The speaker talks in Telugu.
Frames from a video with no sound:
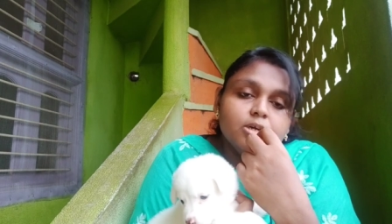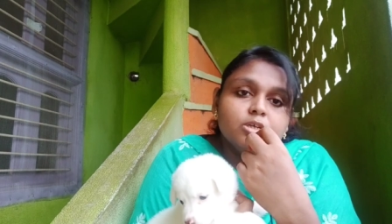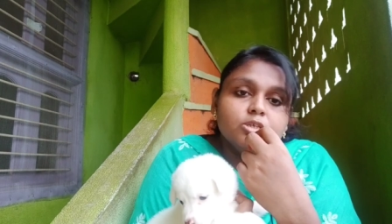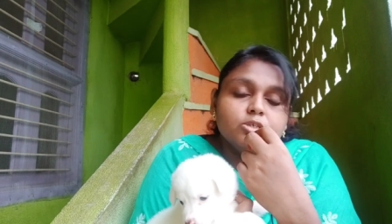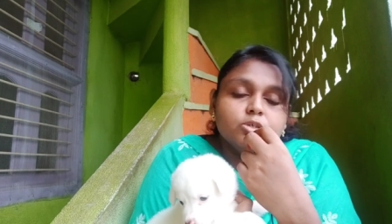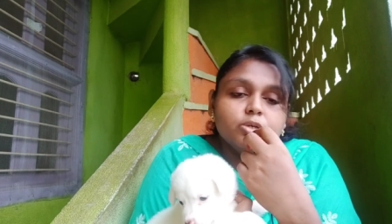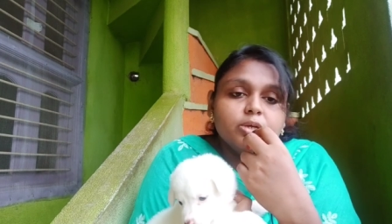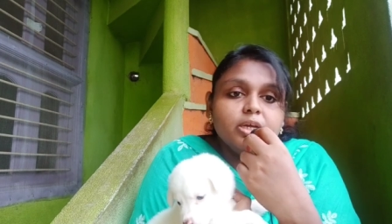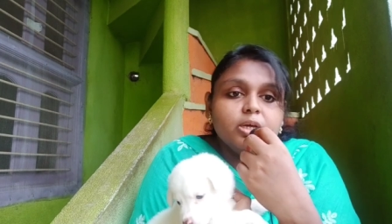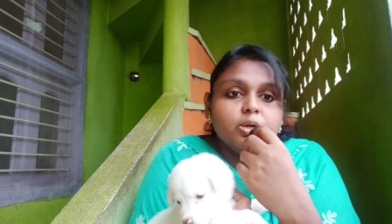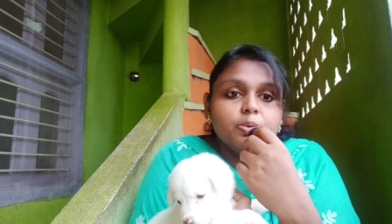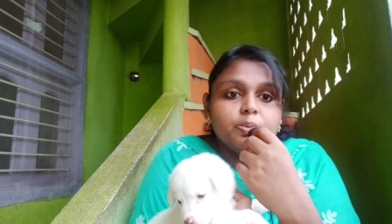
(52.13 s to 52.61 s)
సో
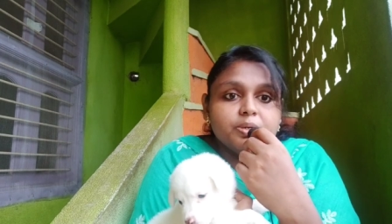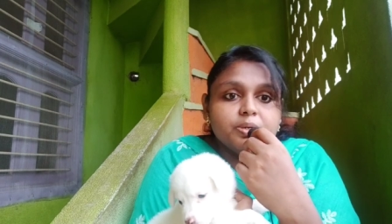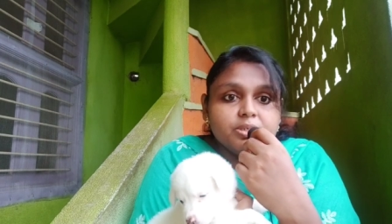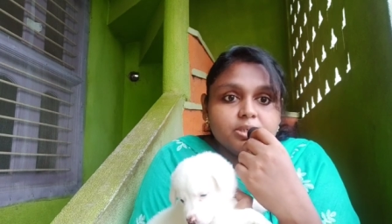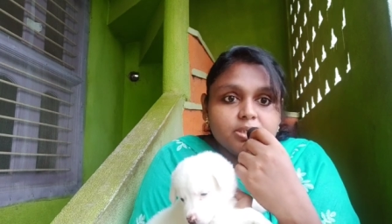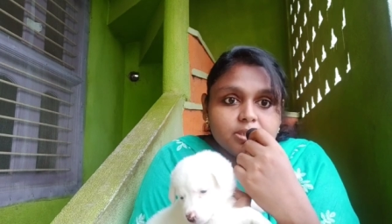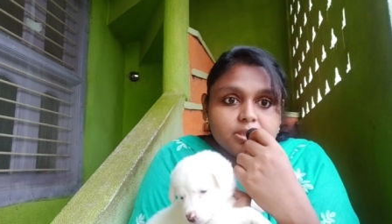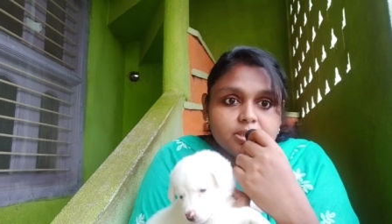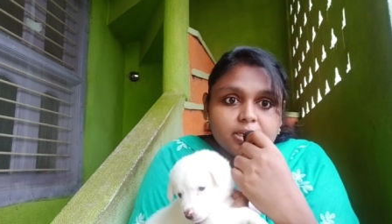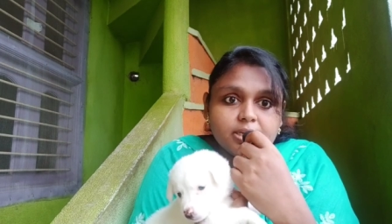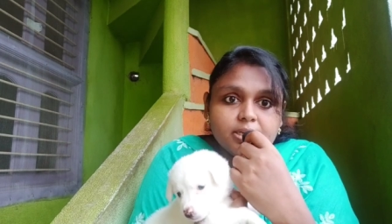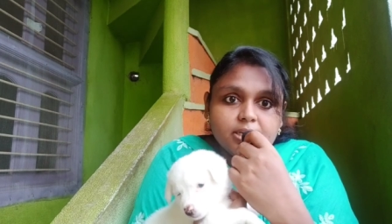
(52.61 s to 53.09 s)
ఈ
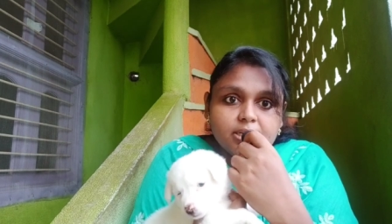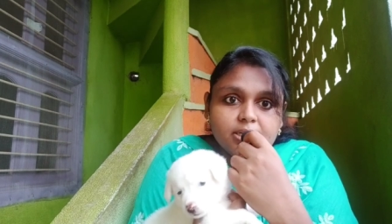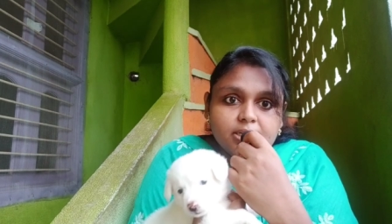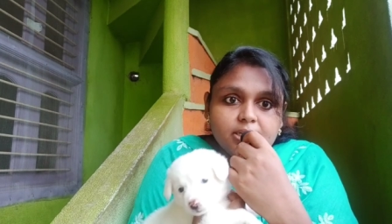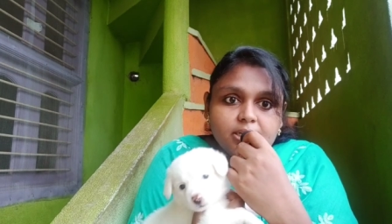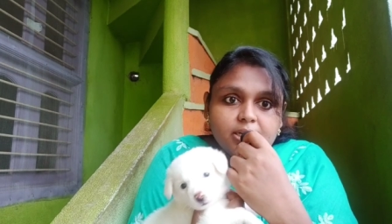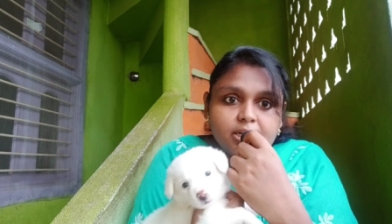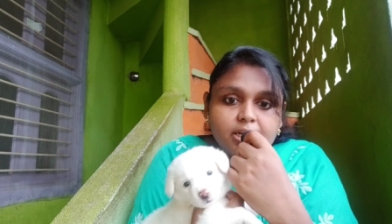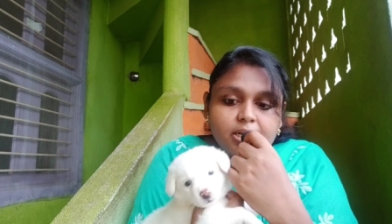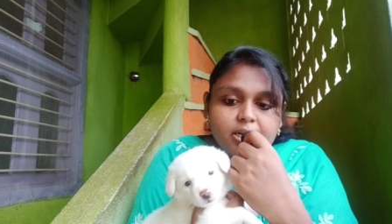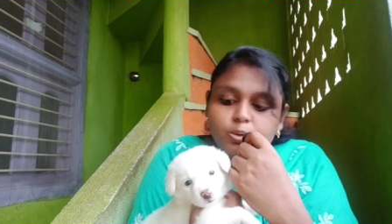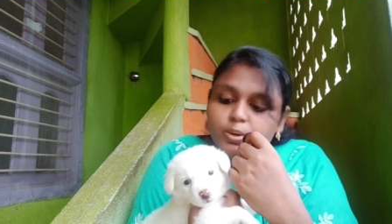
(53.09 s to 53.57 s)
క్వశ్చన్స్ అన్నిటికీ
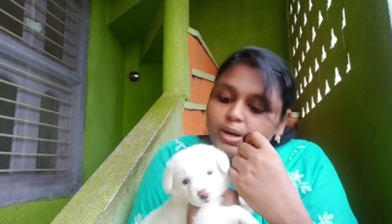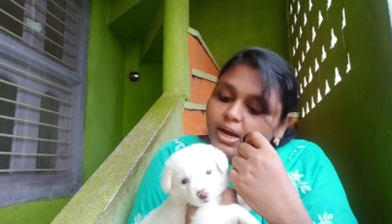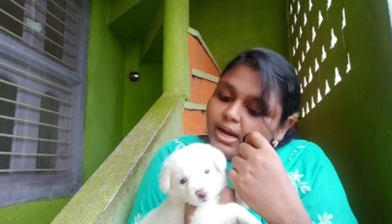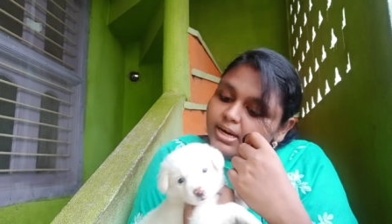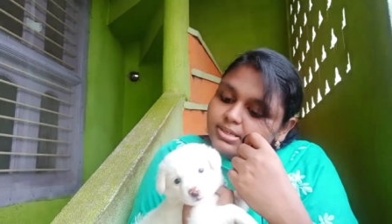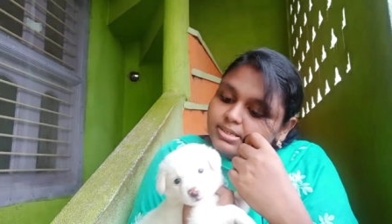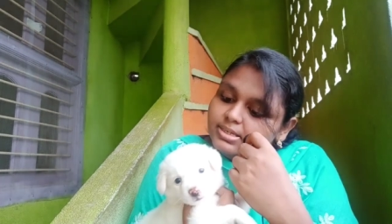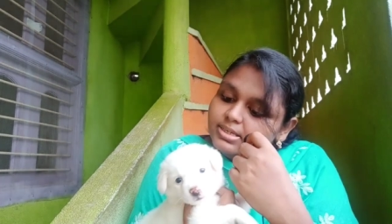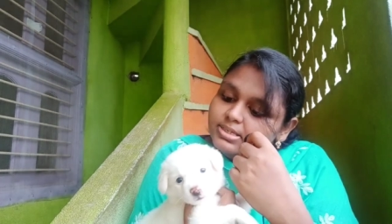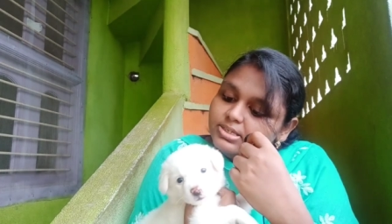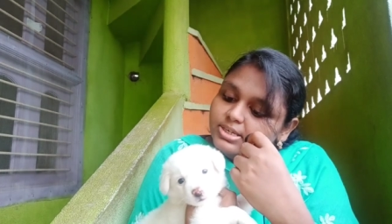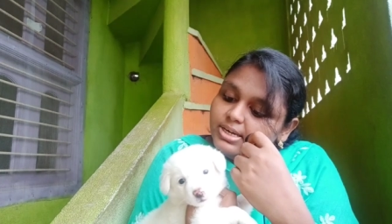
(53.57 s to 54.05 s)
నేను
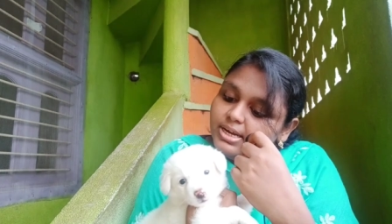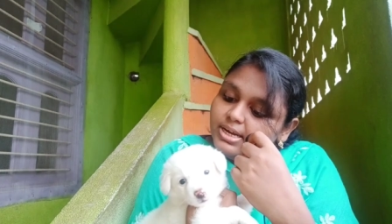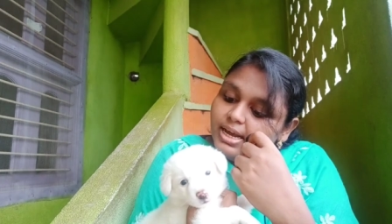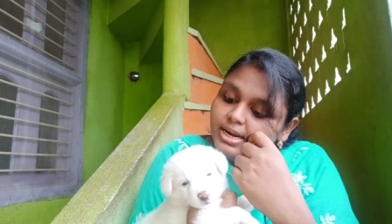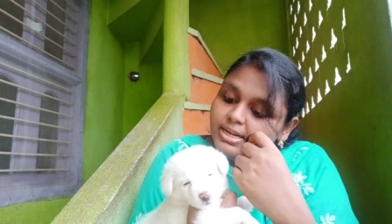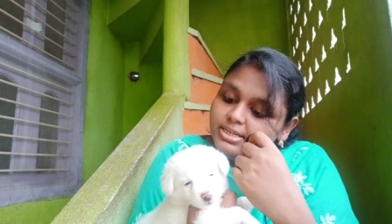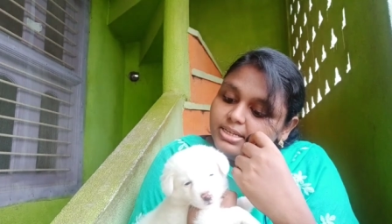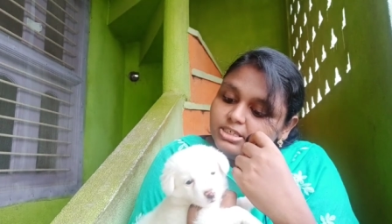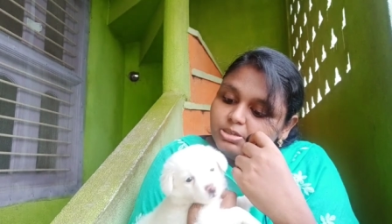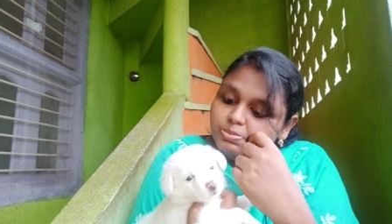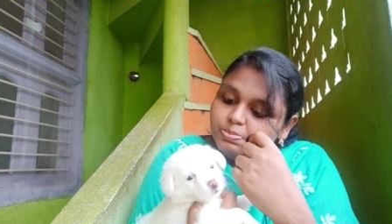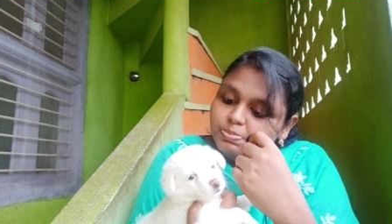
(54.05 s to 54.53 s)
ఆన్సర్
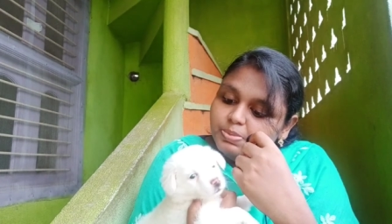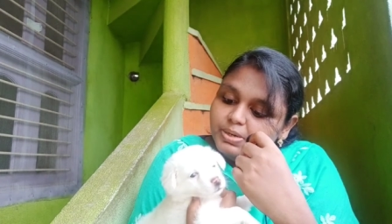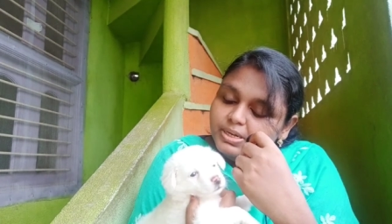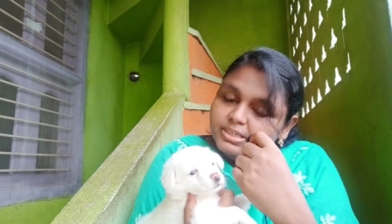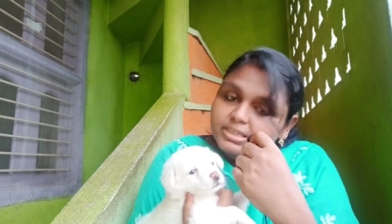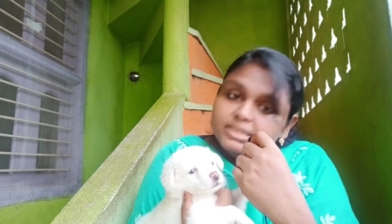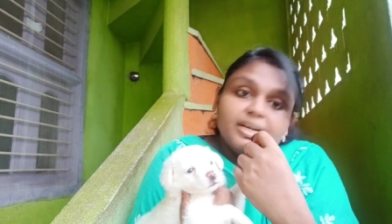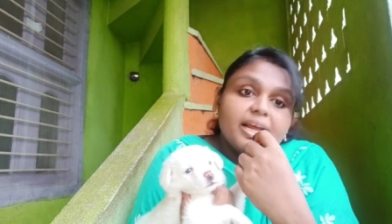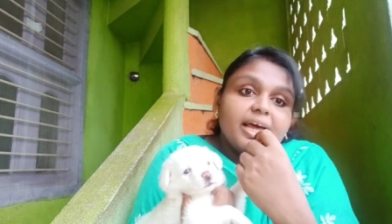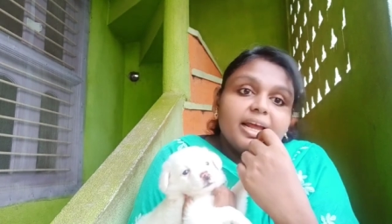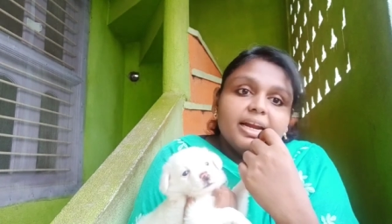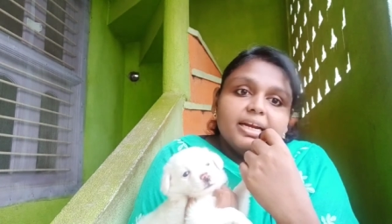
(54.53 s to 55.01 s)
చేయాలని చెప్పేసి
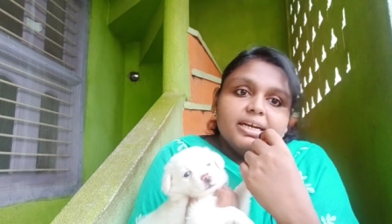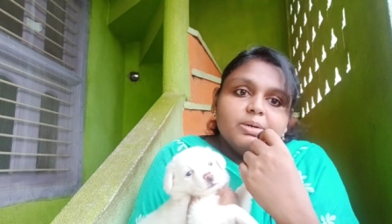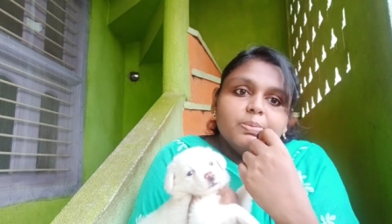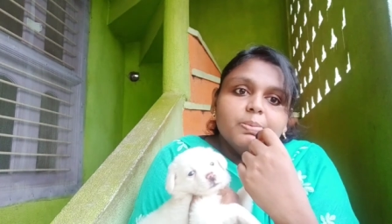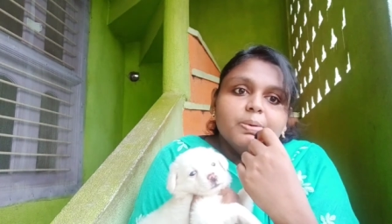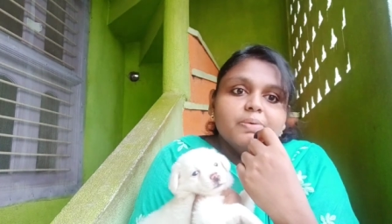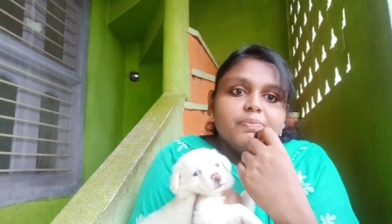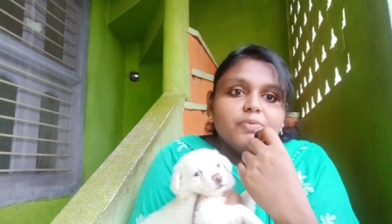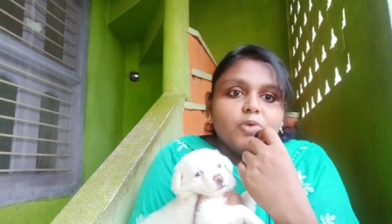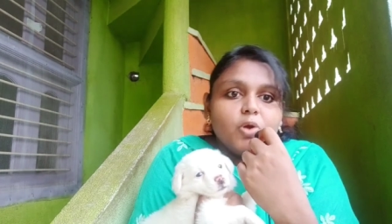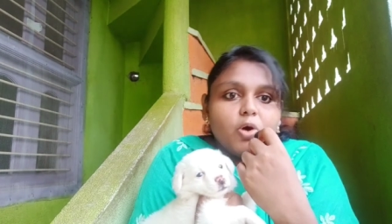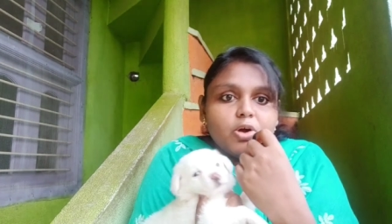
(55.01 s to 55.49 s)
డైరెక్ట్గా
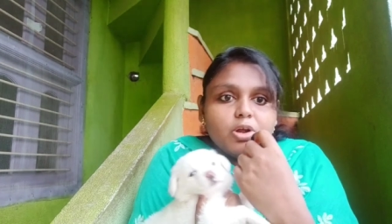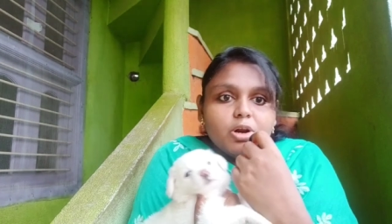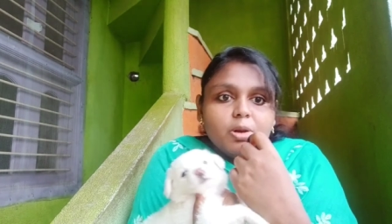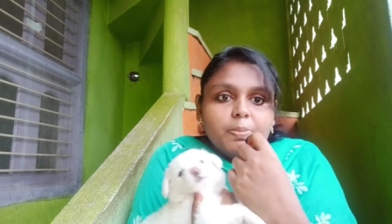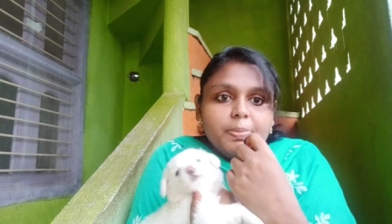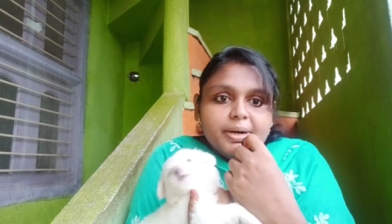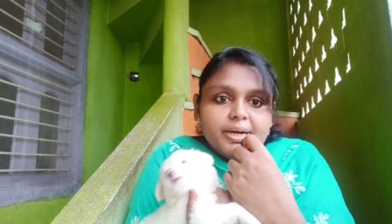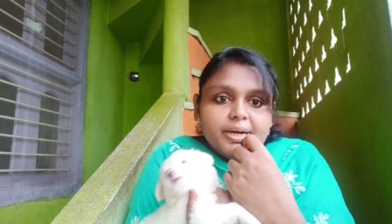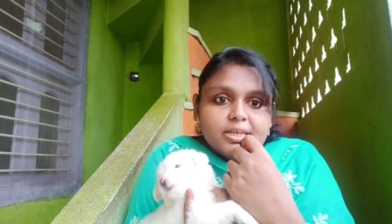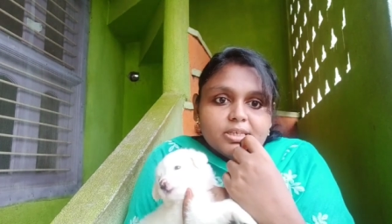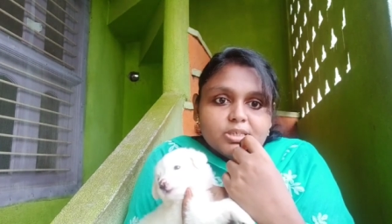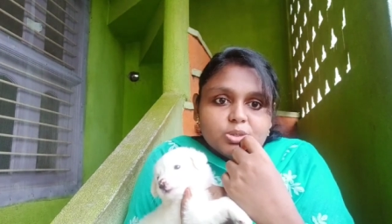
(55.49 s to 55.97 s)
మన బ్లాగ్లో
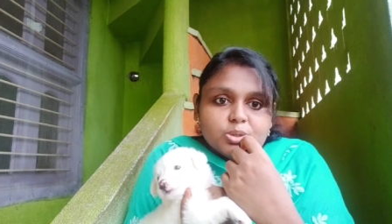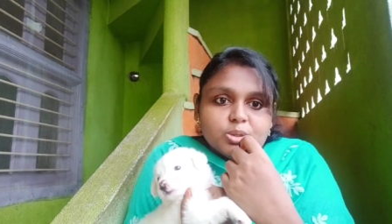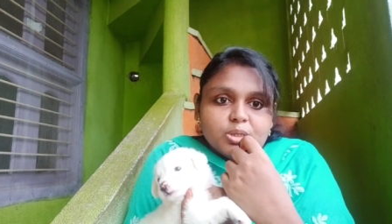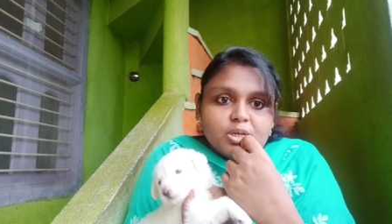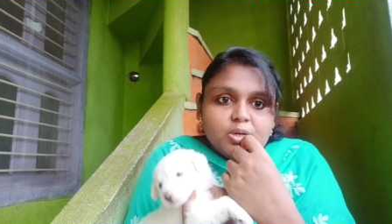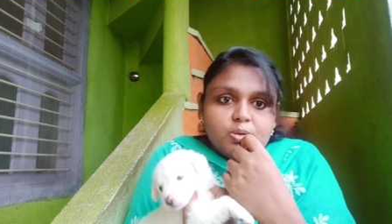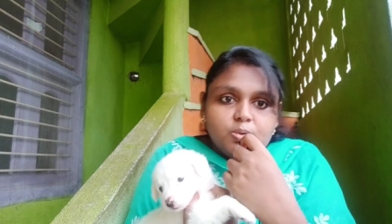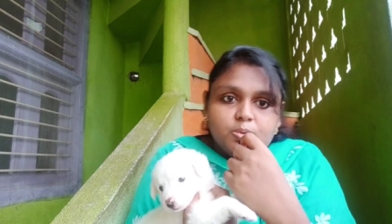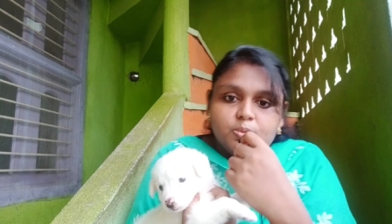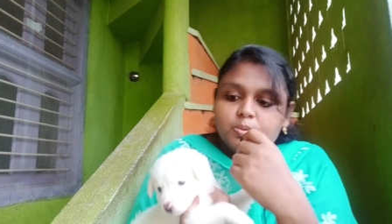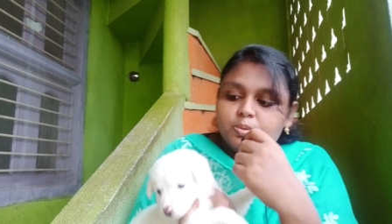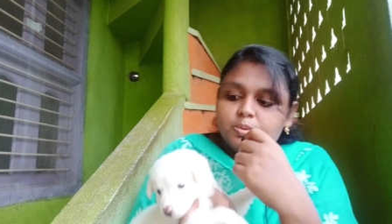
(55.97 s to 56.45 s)

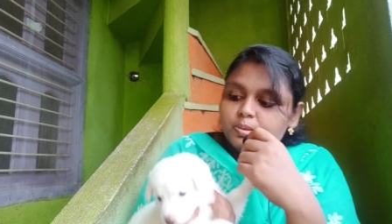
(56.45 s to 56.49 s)
పెట్టేస్తున్నాను